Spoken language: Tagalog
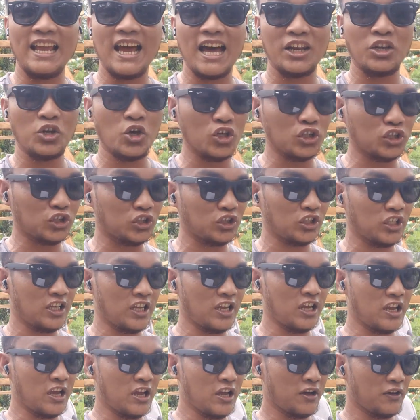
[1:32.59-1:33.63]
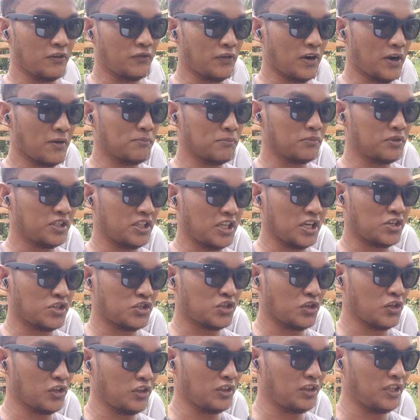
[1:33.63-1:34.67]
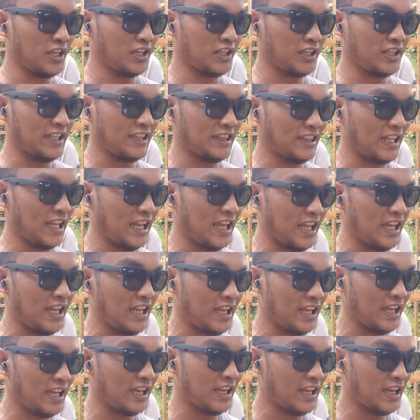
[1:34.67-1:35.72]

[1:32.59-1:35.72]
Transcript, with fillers: Llanos from Section Dignity,